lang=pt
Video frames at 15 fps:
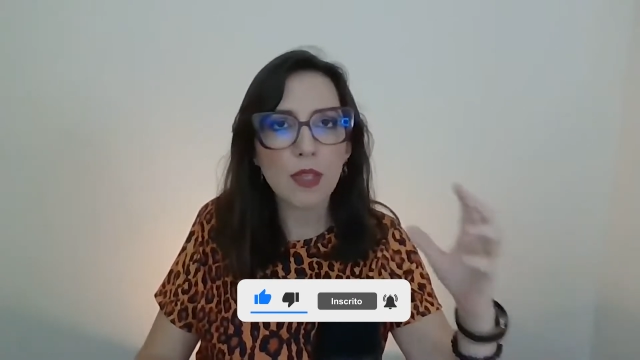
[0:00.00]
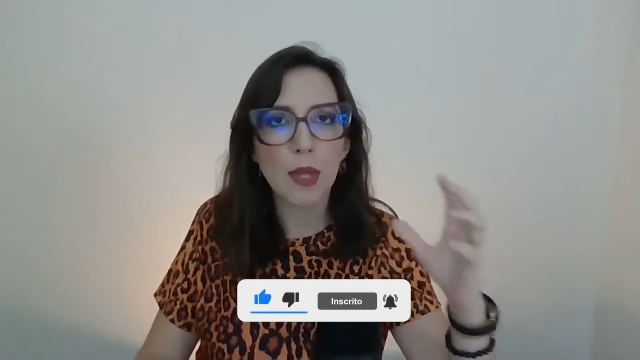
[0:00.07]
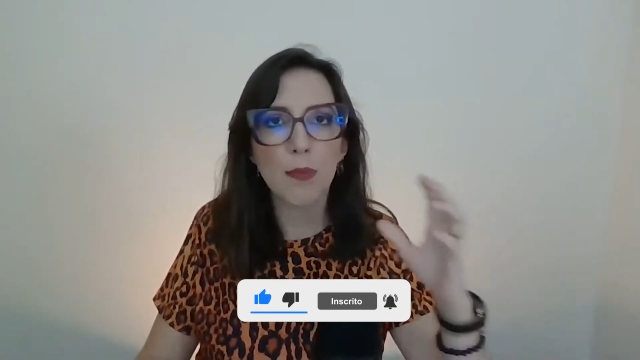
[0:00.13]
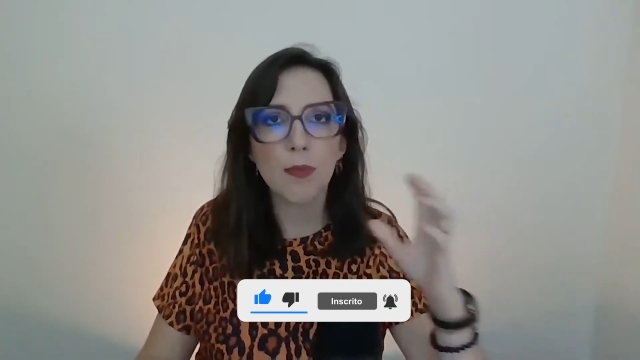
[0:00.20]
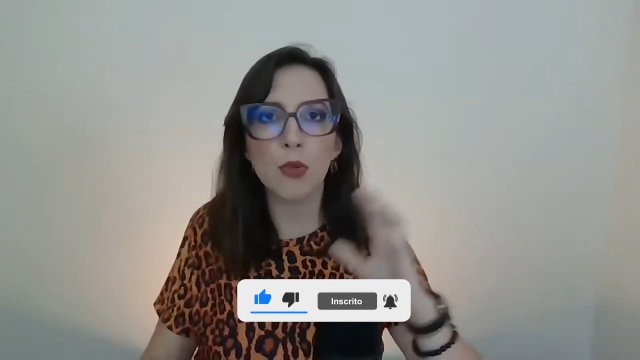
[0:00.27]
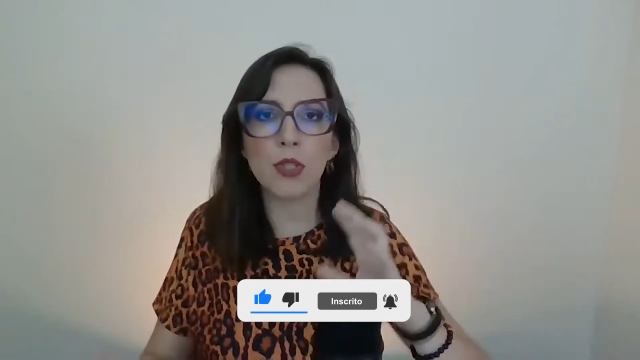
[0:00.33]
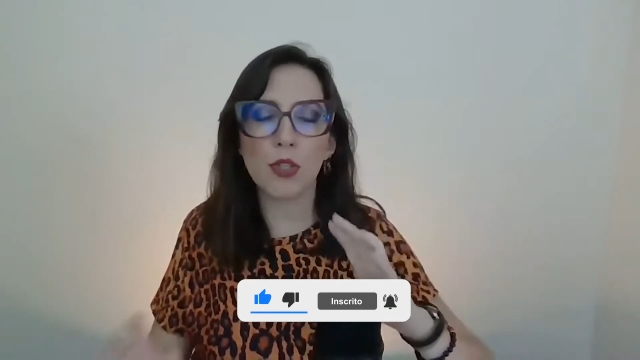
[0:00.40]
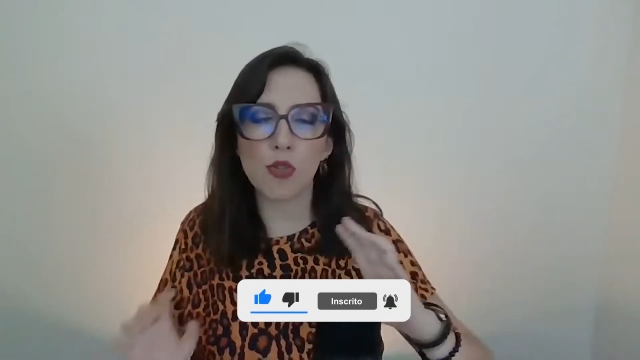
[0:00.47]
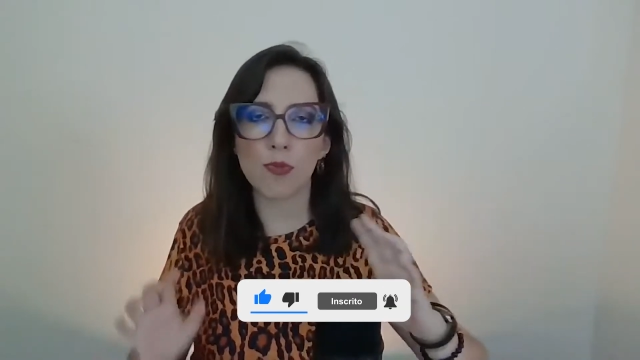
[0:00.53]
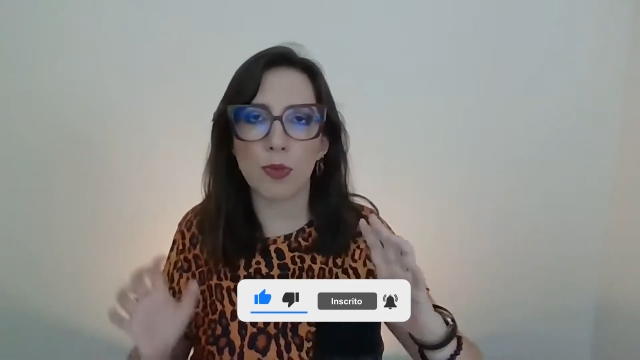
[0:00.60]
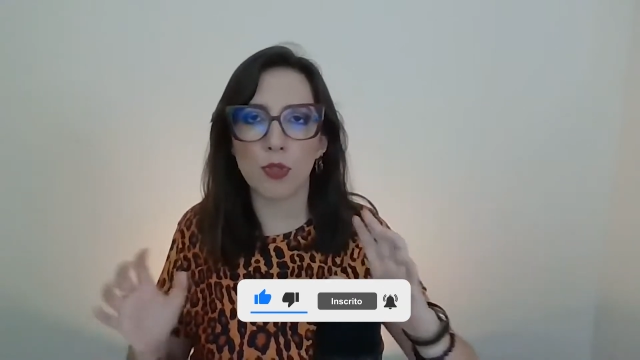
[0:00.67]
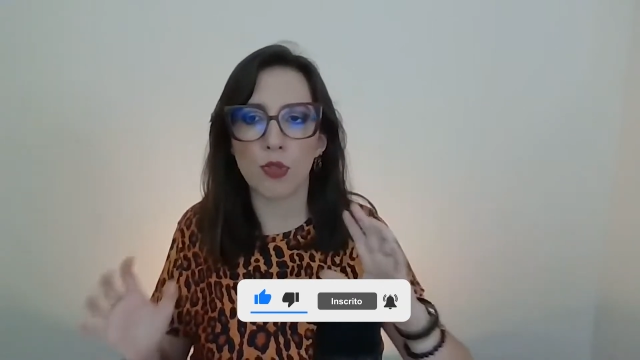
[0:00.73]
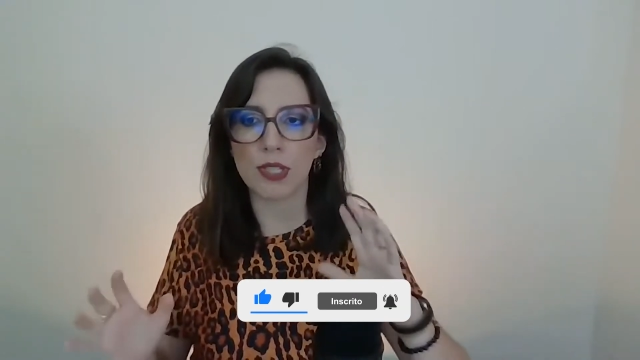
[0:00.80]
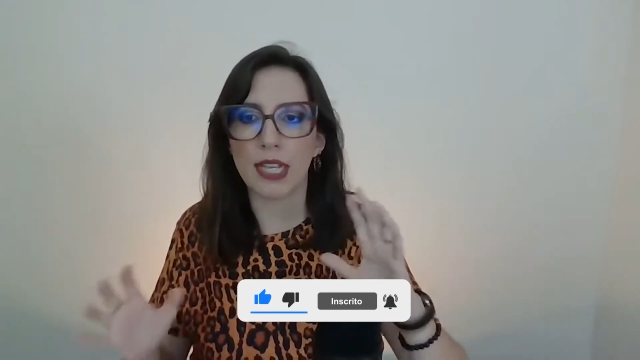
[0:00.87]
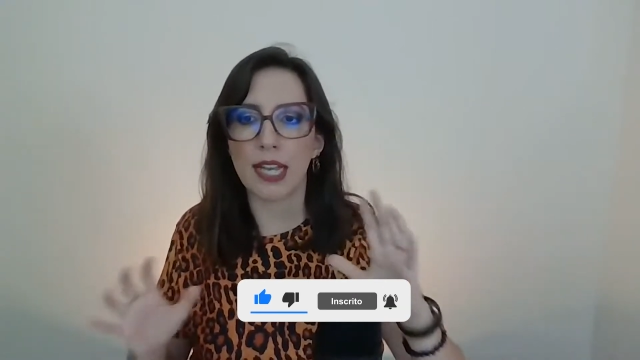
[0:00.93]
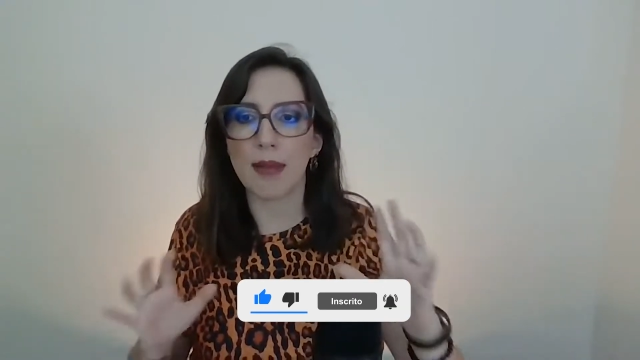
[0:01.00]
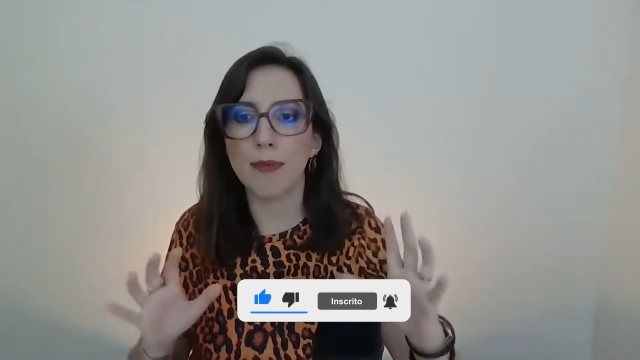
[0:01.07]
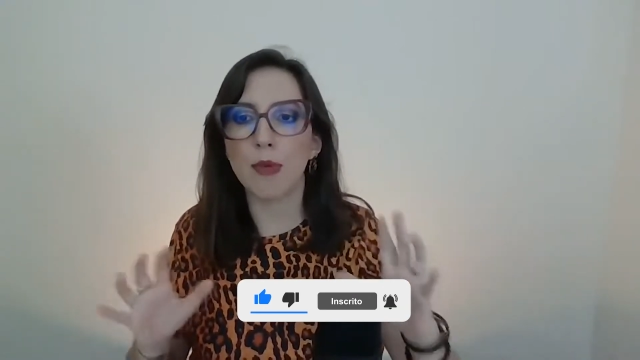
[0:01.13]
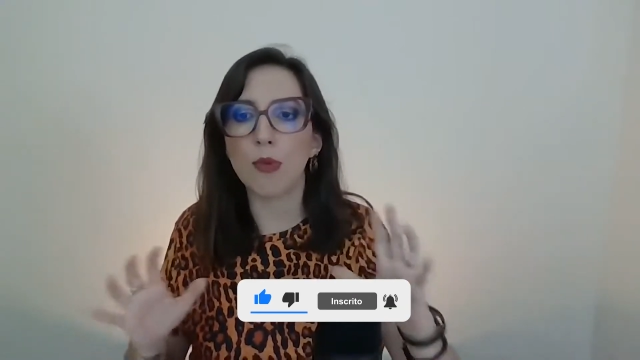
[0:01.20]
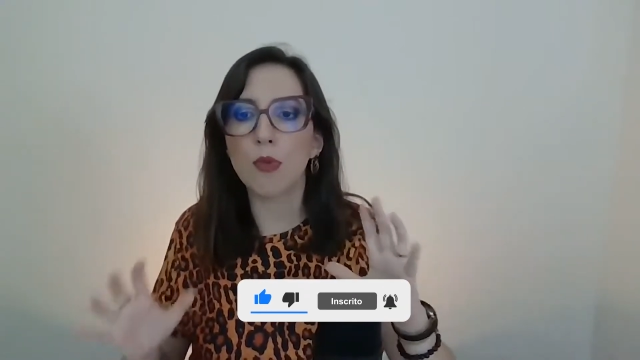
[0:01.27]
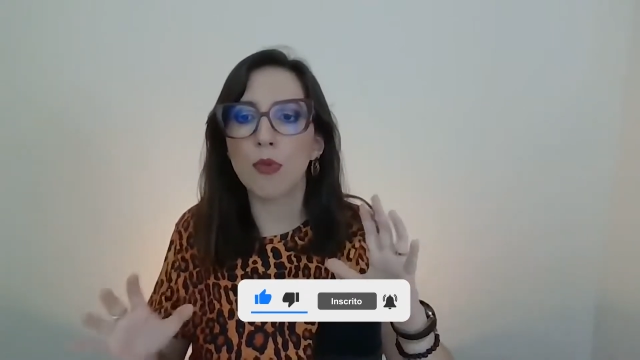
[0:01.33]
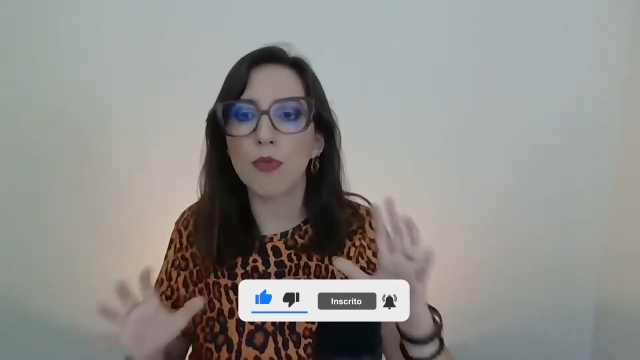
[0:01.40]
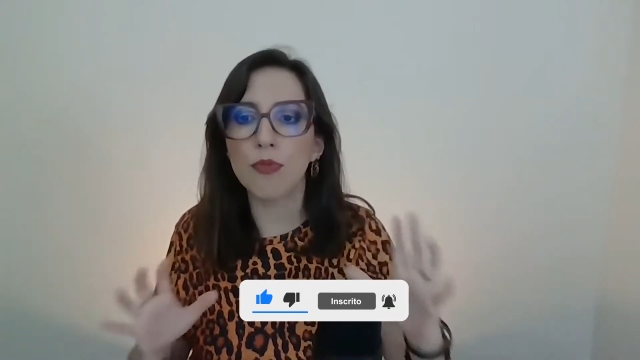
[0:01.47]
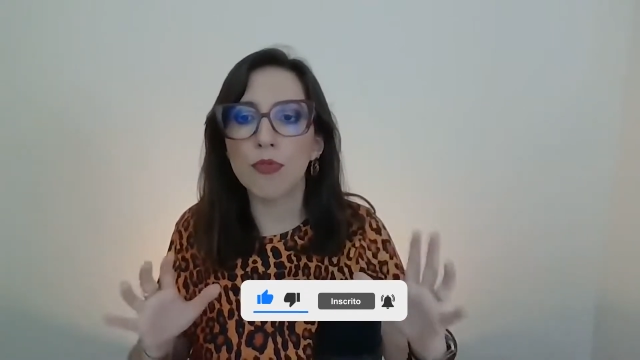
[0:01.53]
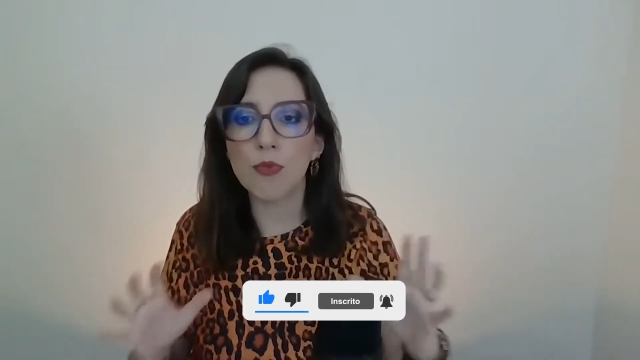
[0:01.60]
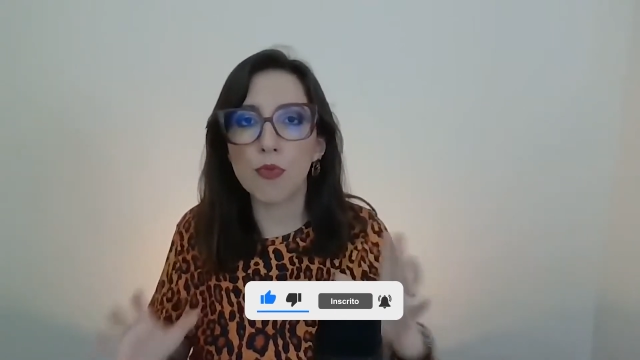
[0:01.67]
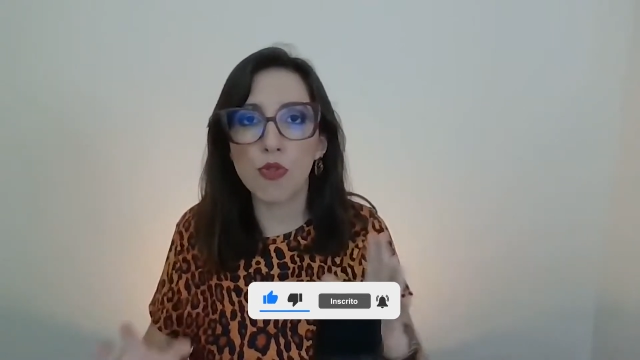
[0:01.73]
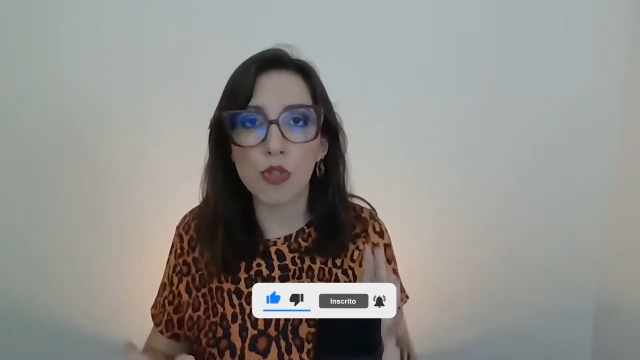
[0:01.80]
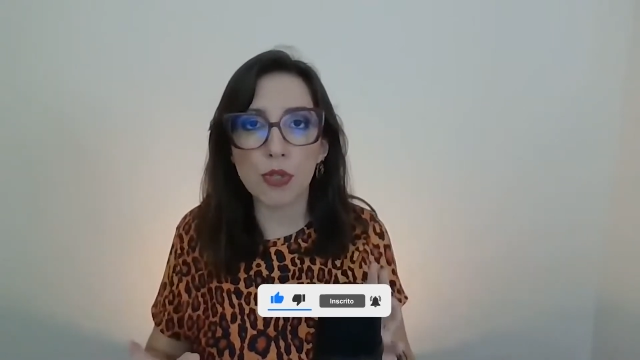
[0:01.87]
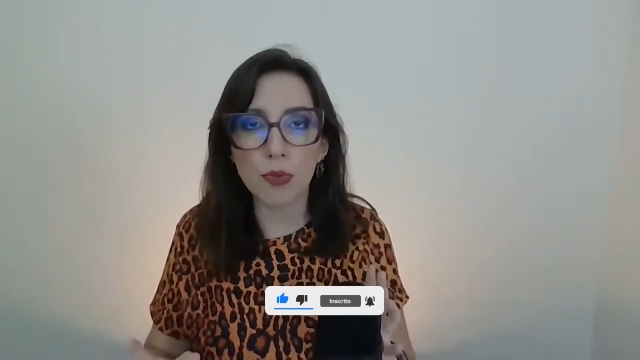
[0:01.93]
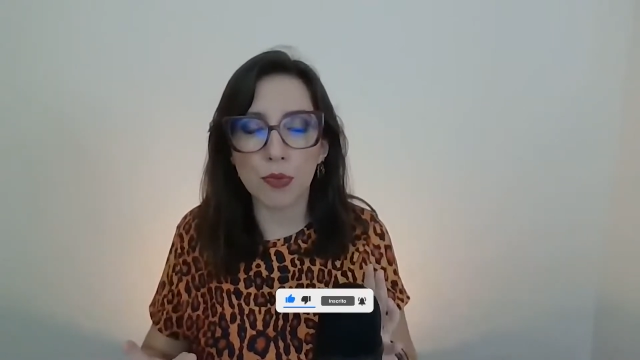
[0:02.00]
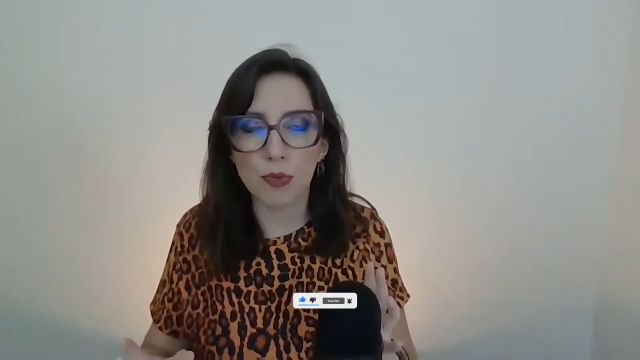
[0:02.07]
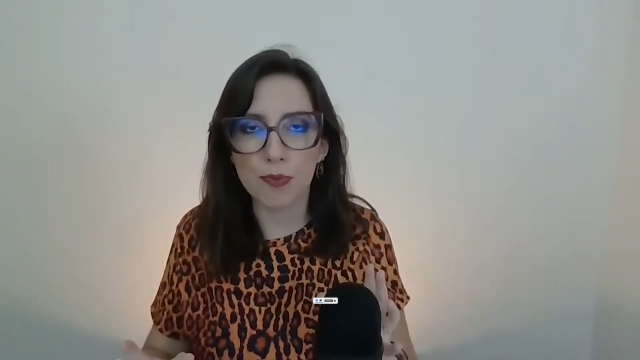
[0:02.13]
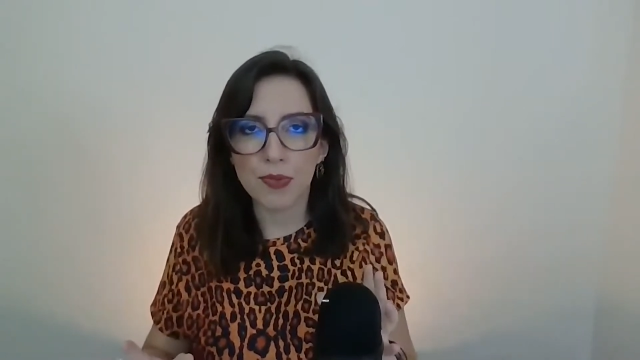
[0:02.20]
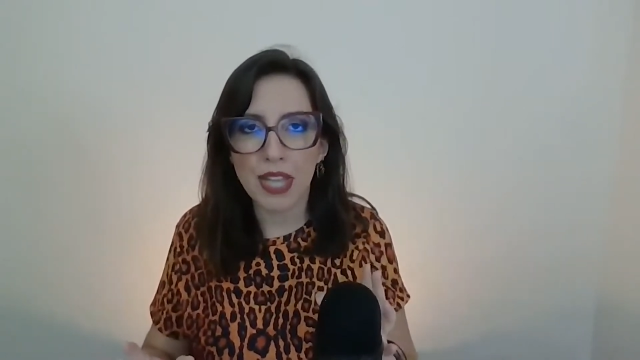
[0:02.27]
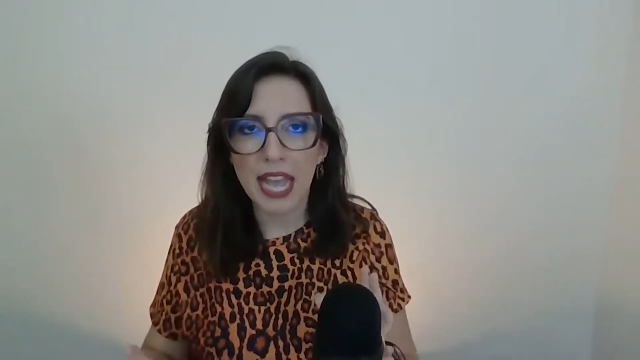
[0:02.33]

muitas pessoas acabam confundindo